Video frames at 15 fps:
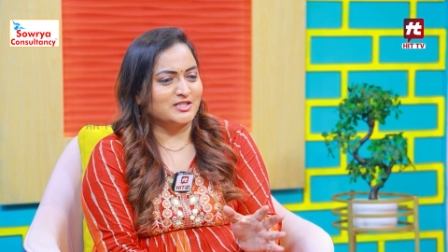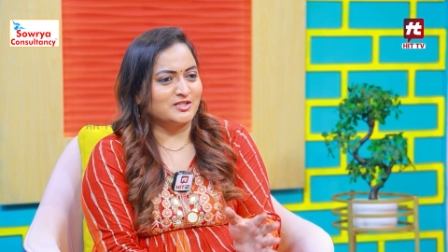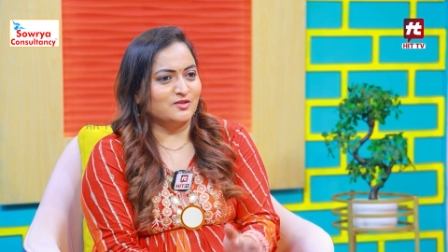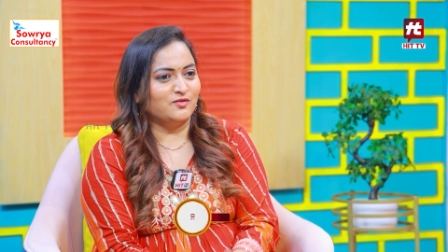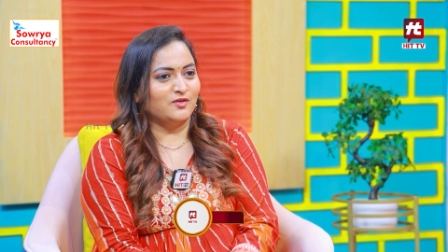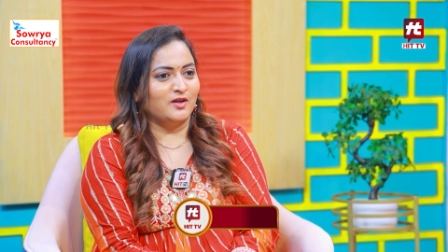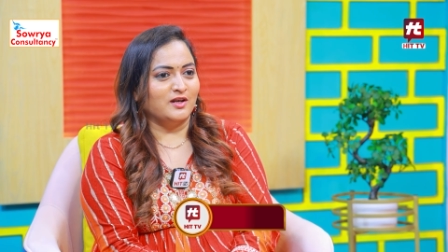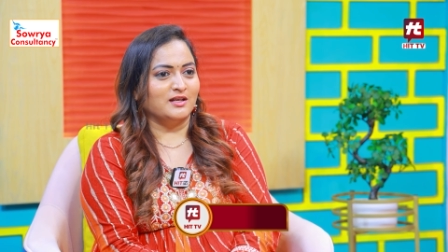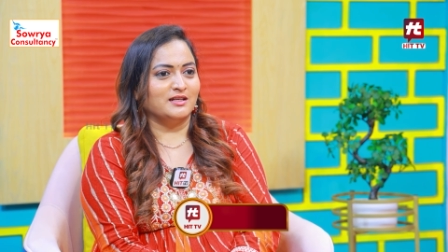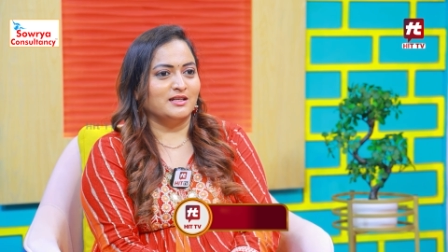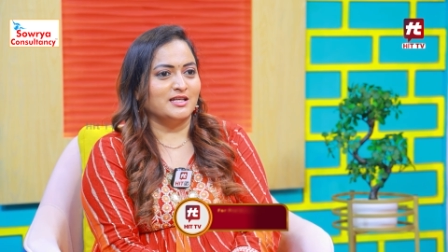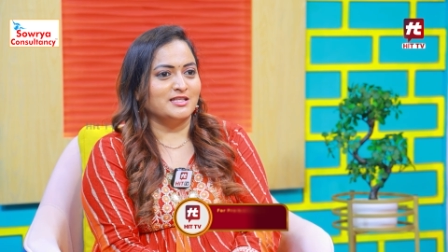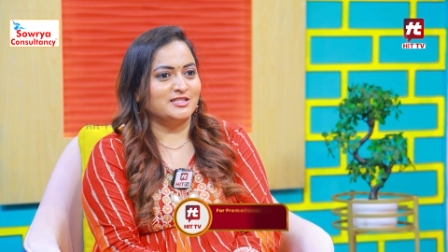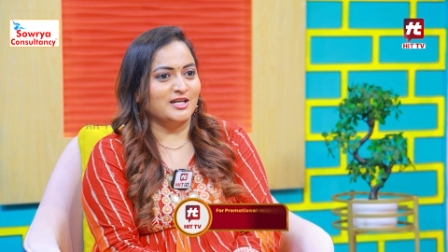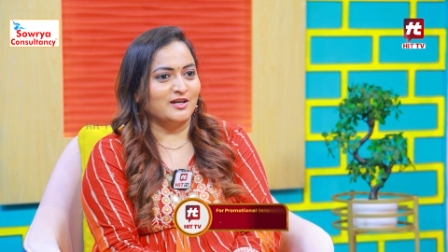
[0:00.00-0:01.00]
ఫస్ట్ ఆఫ్ ఆల్
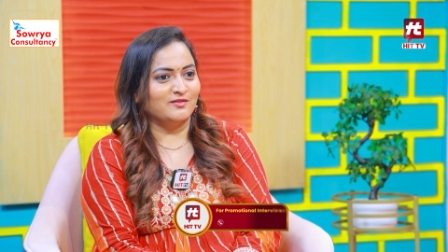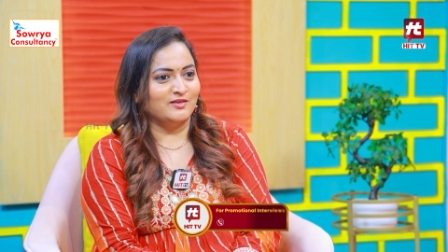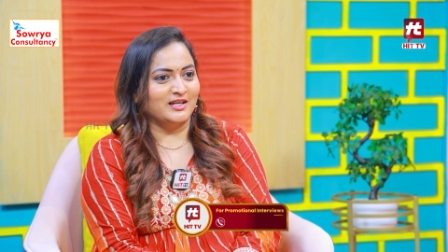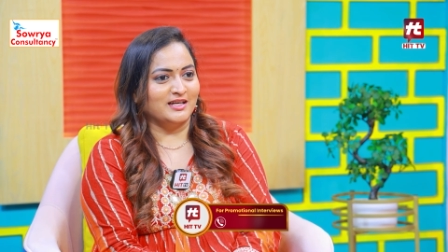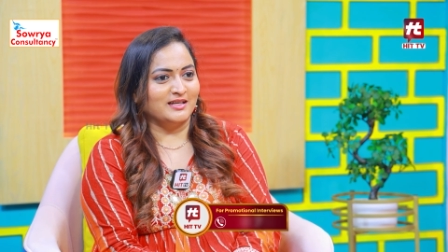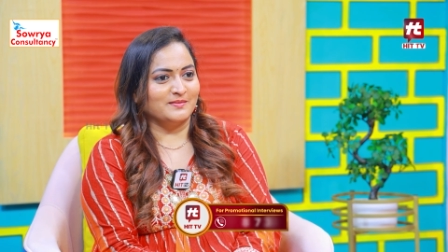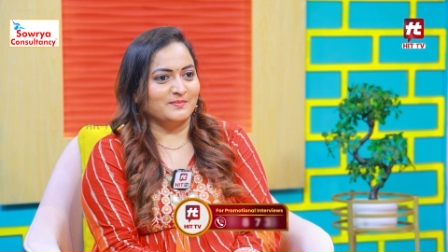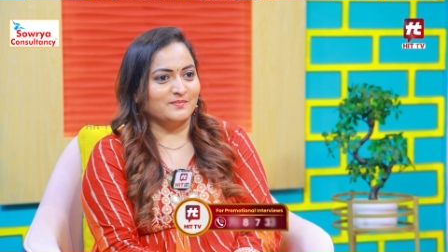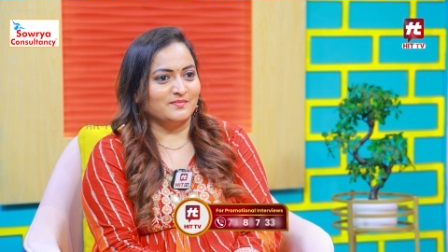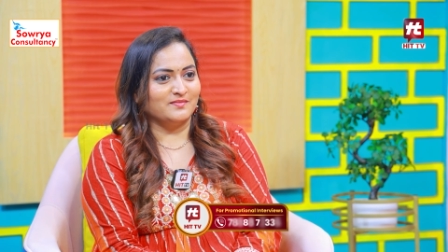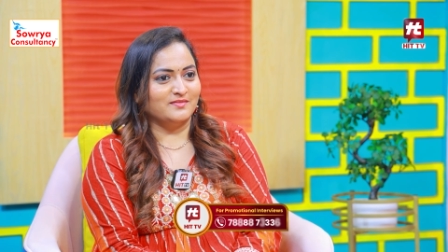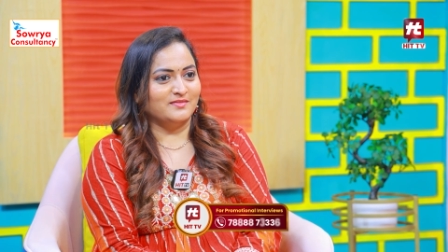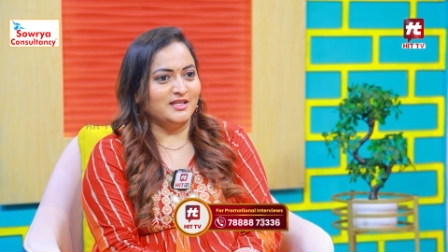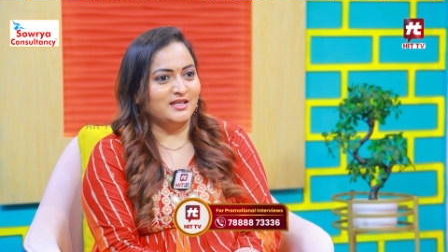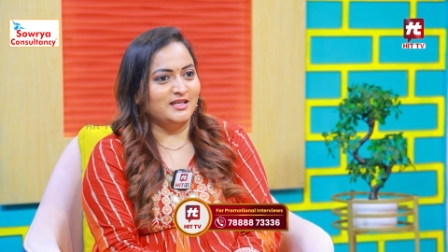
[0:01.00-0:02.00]
నచ్చావులే
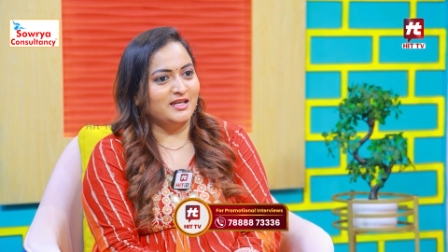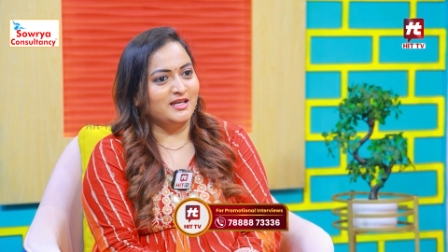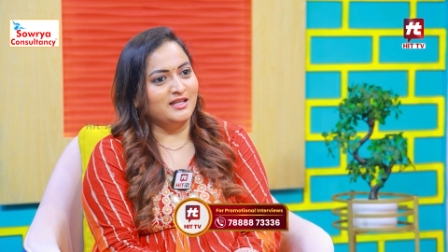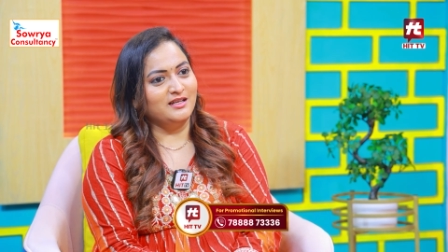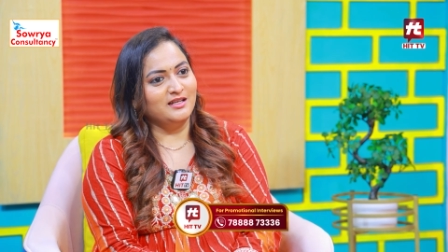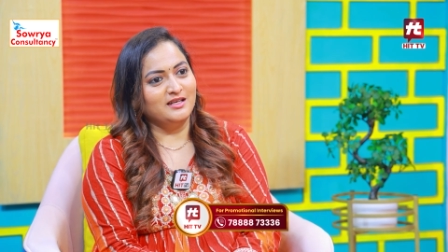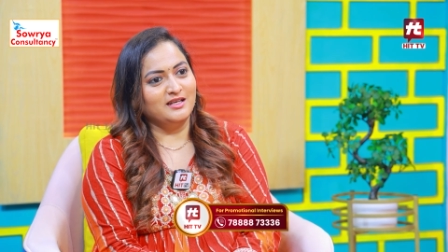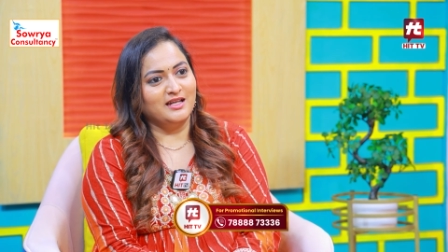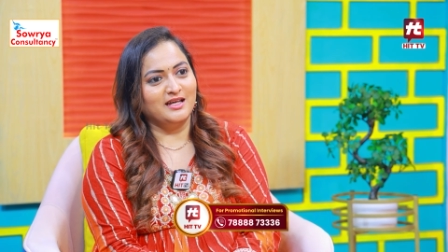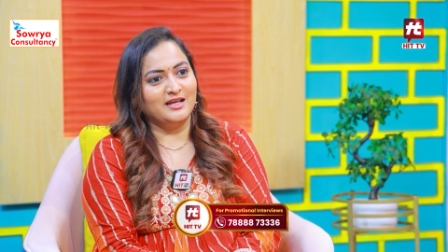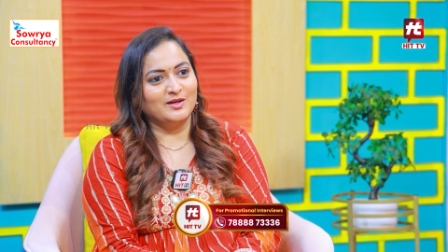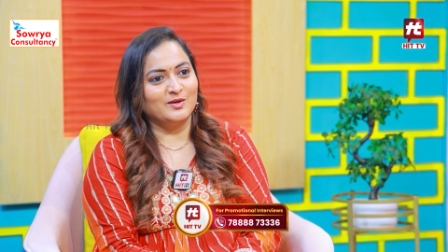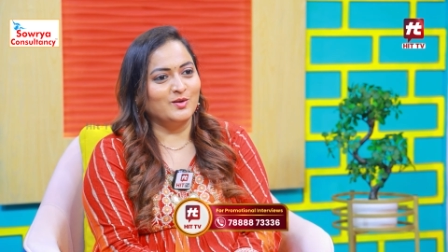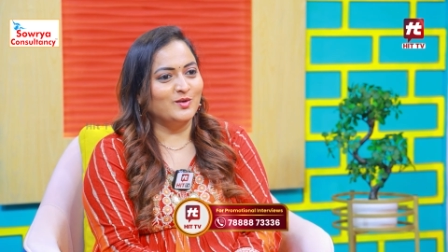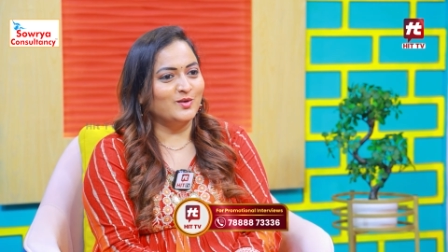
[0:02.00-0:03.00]
నిన్నే నిన్నే
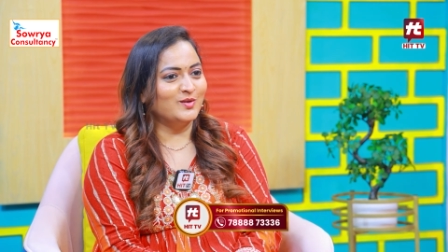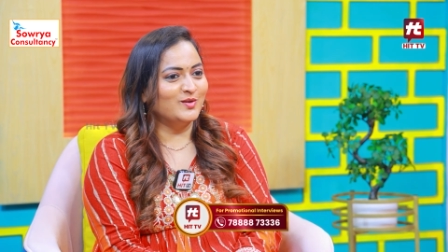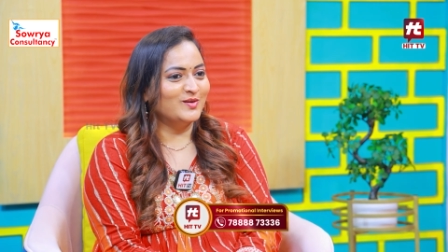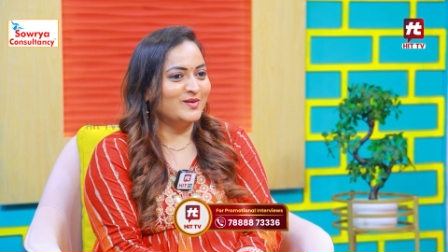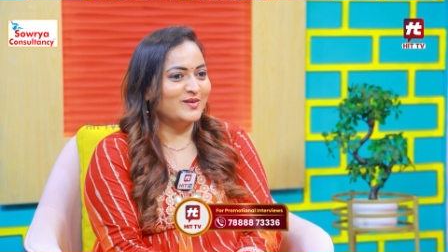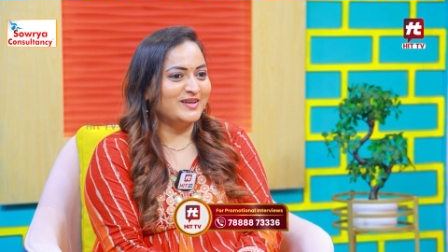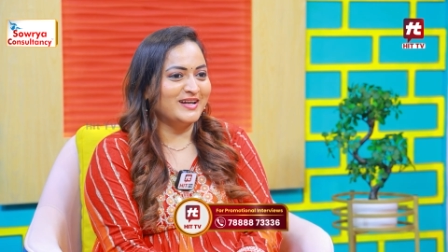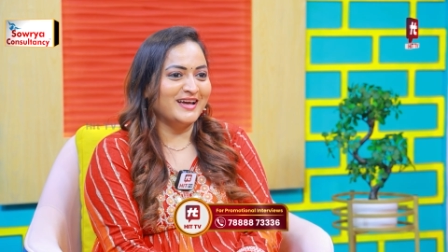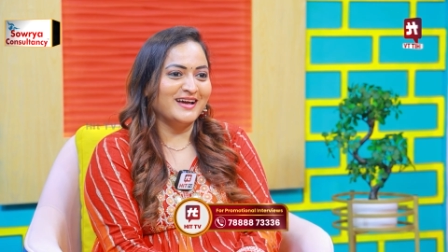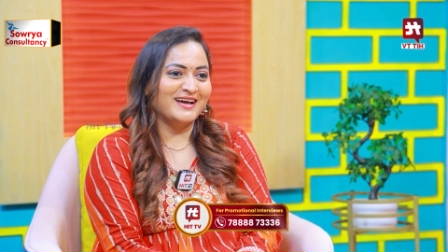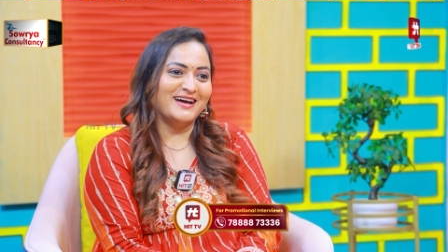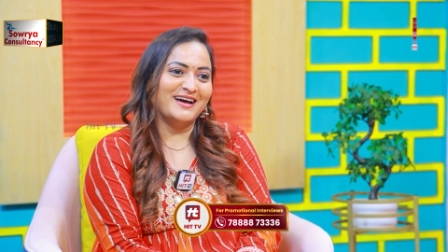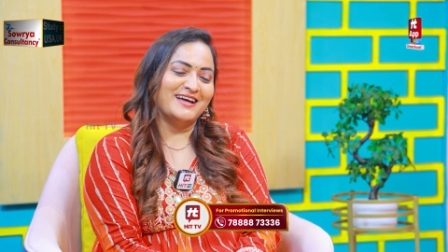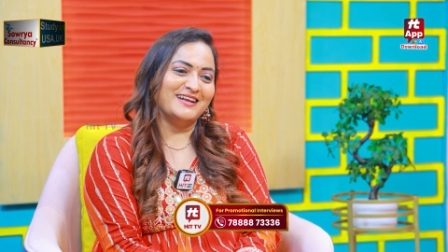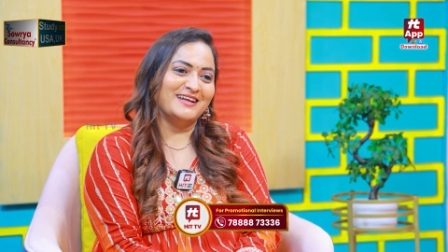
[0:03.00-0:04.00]
కోరా
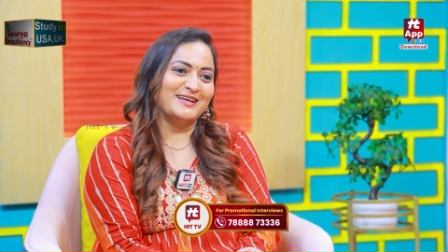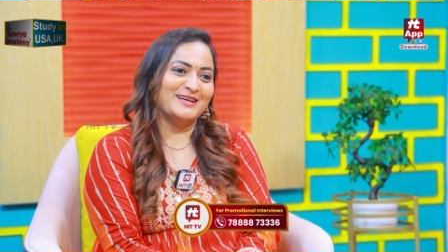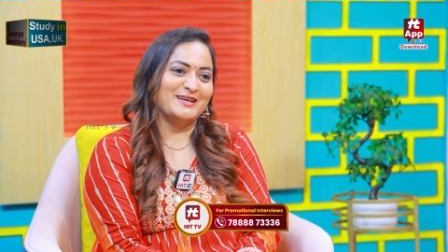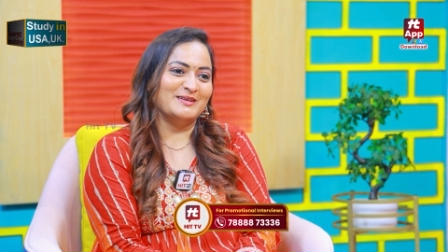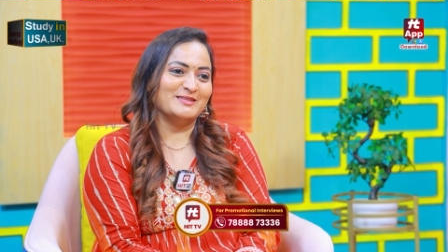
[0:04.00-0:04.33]
అనే